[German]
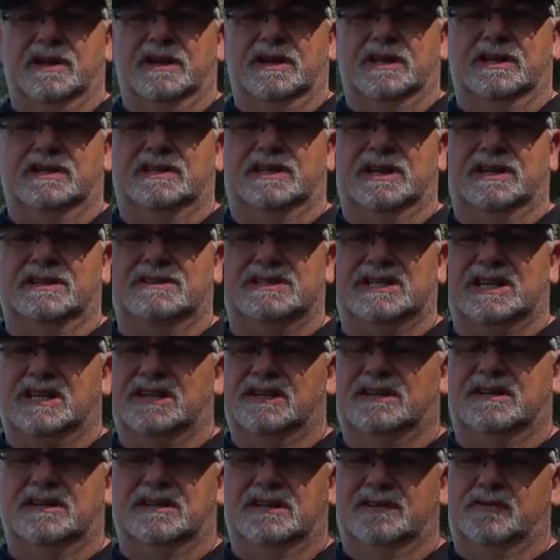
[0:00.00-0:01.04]
In dem
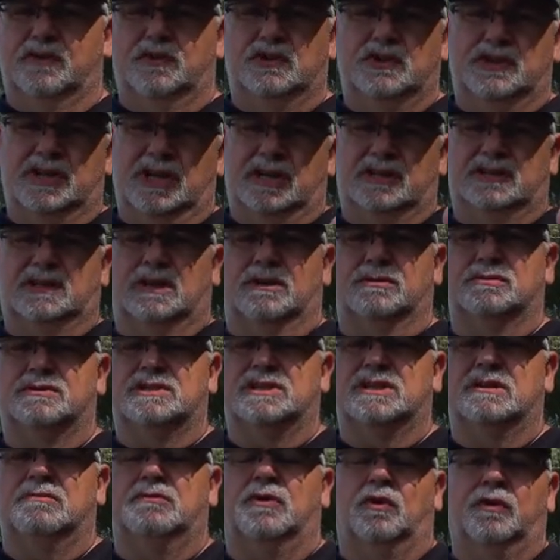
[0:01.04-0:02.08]
Sinne, ich wünsche euch
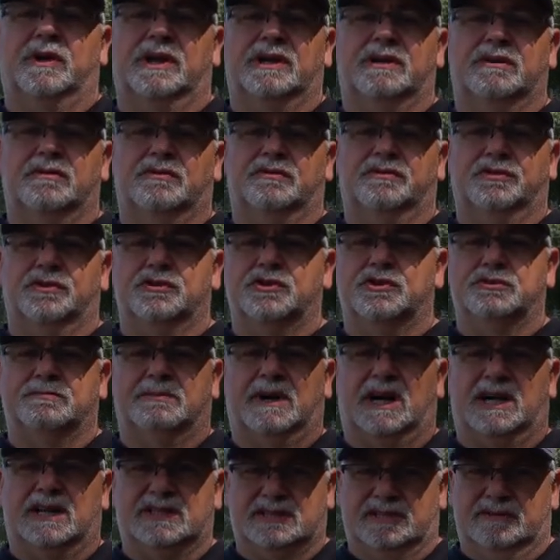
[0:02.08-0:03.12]
trotzdem allen noch viel
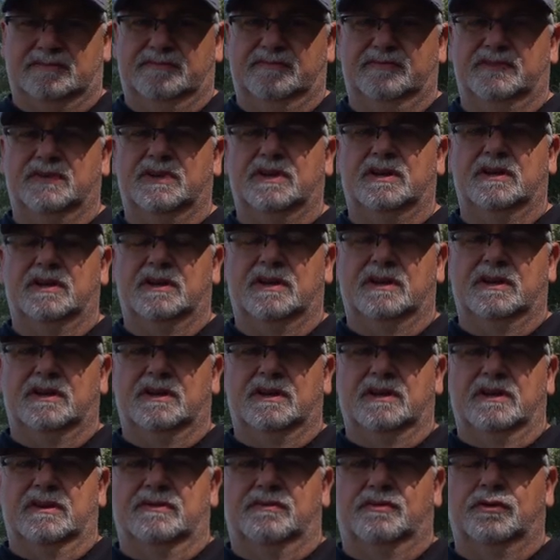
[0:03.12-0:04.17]
Spaß,
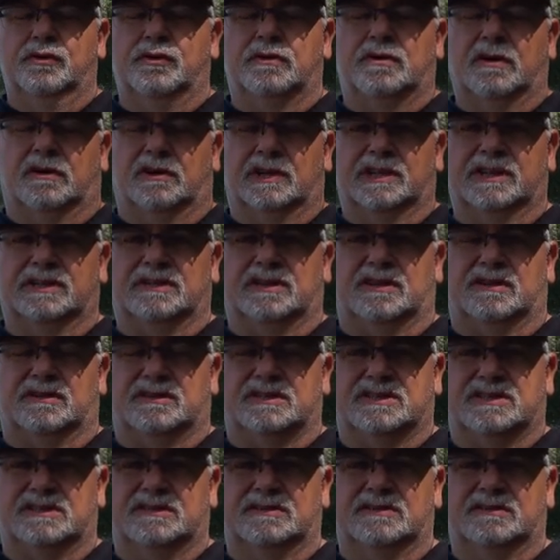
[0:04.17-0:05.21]
viel Garde
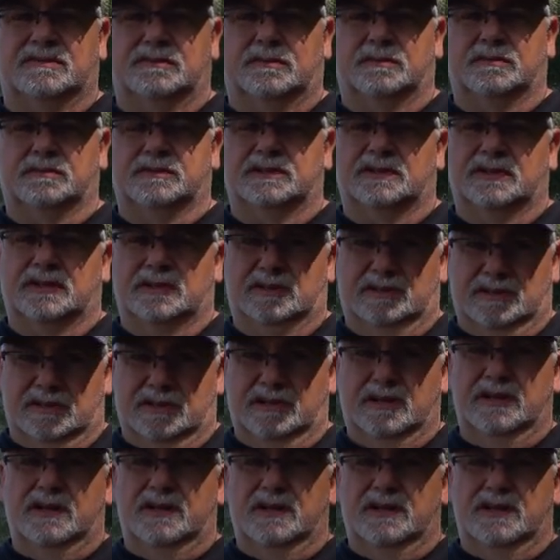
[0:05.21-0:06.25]
draußen und
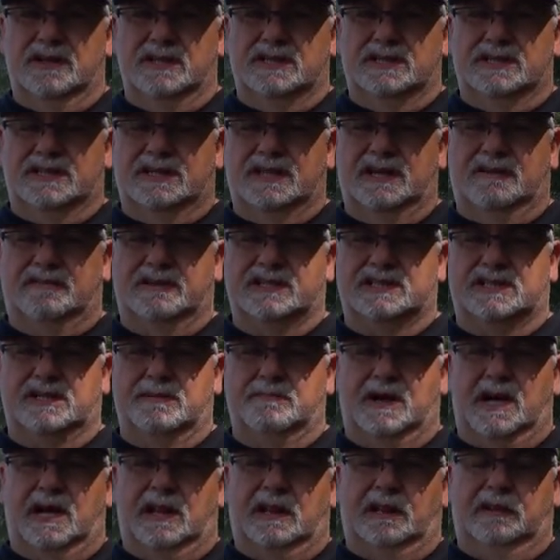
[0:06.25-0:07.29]
Servus die
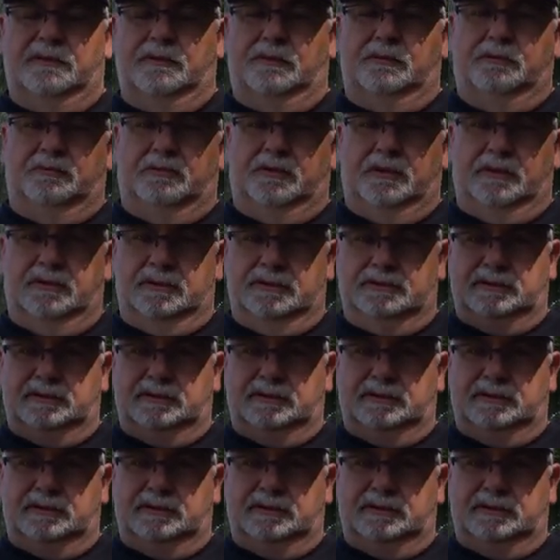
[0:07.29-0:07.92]
Mauern und